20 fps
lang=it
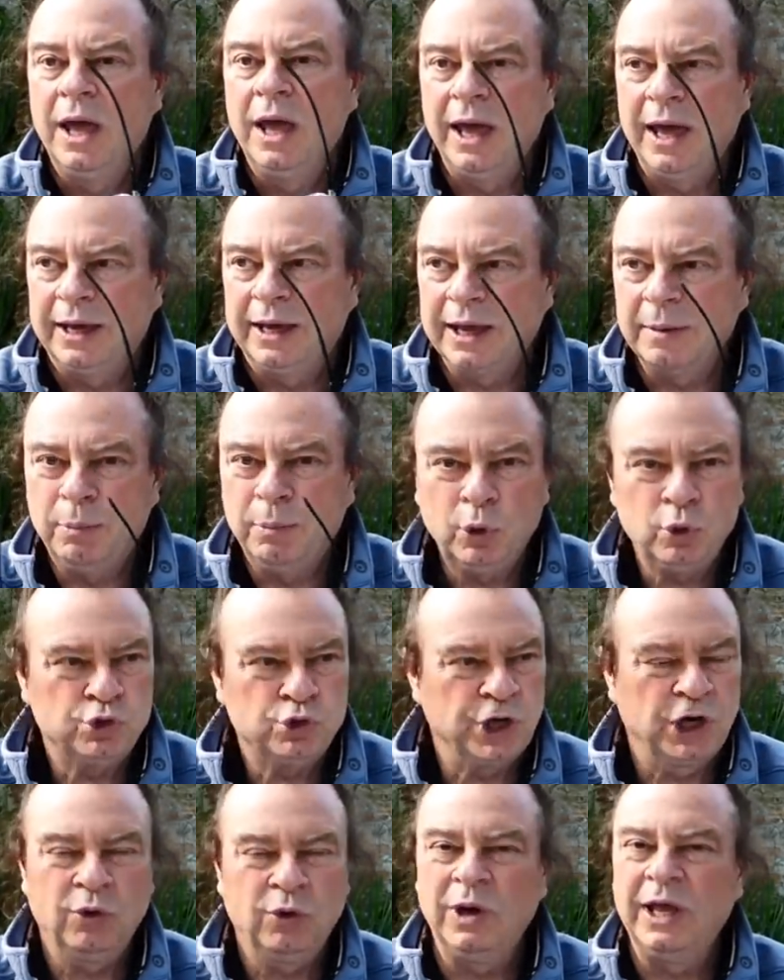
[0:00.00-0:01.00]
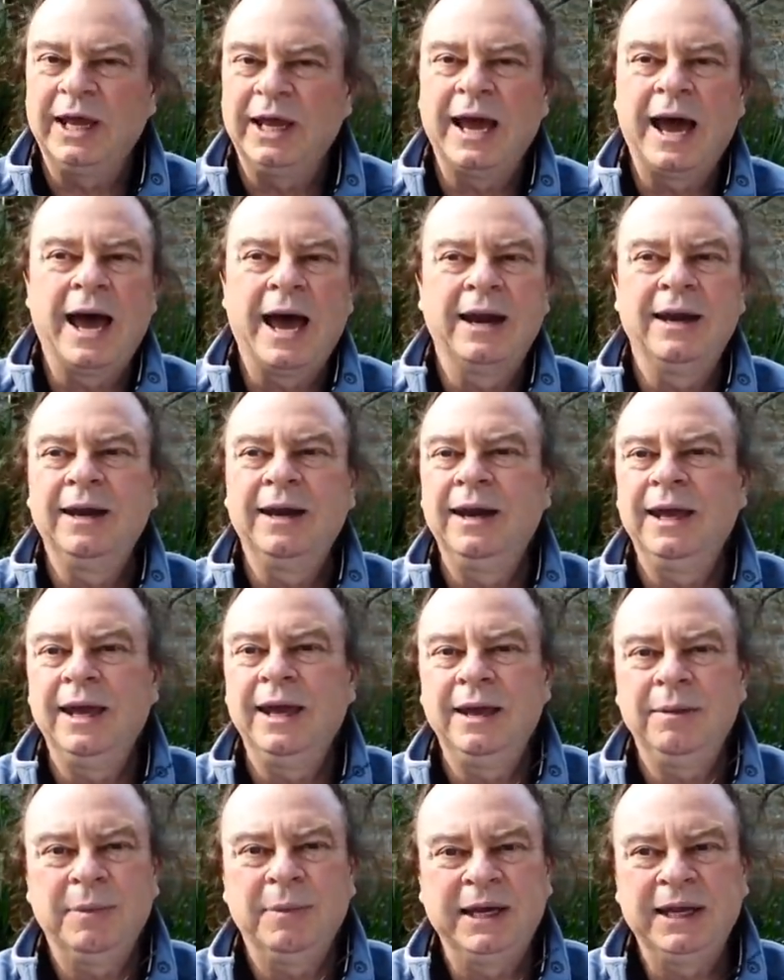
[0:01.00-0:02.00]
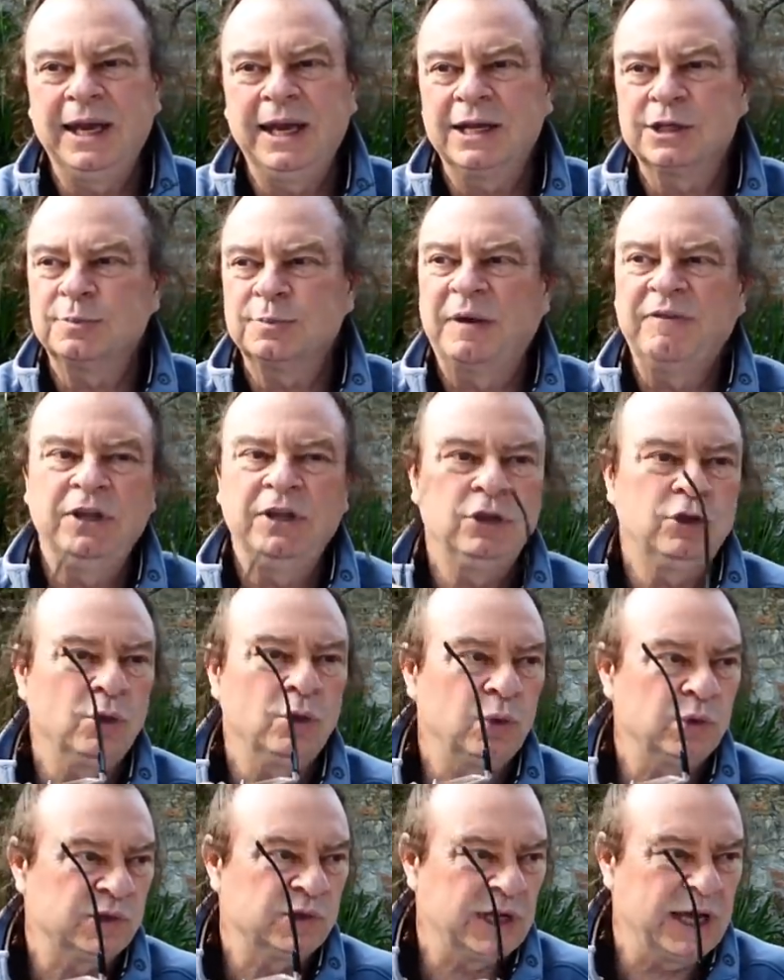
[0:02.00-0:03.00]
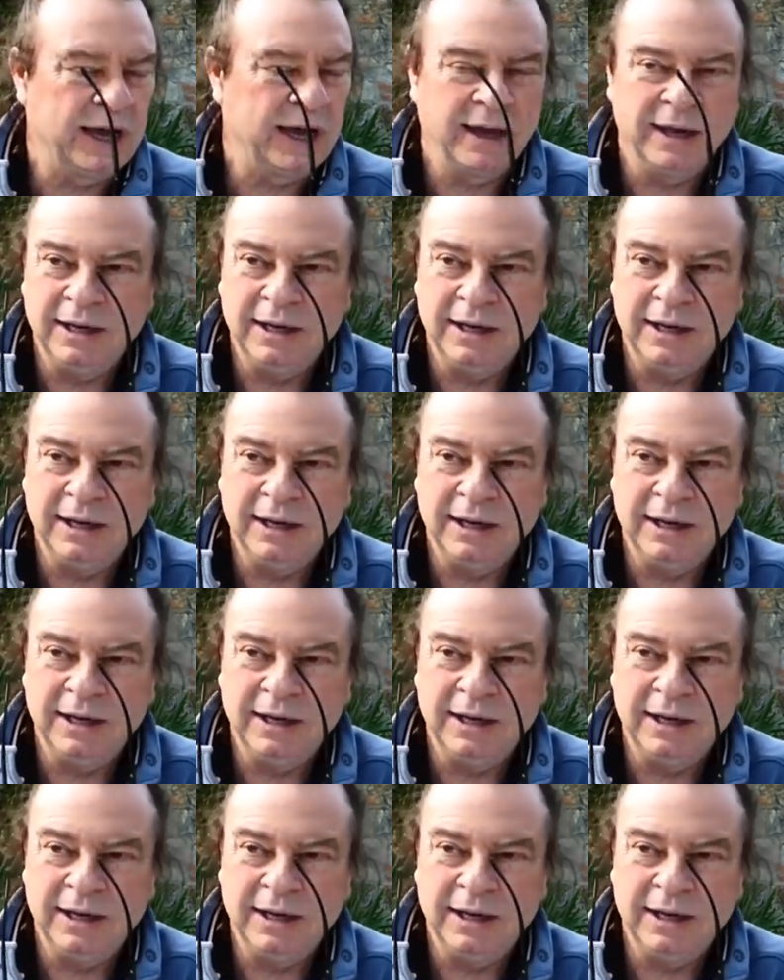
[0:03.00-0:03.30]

eh, che bruciano le canne in maniera spaventosa,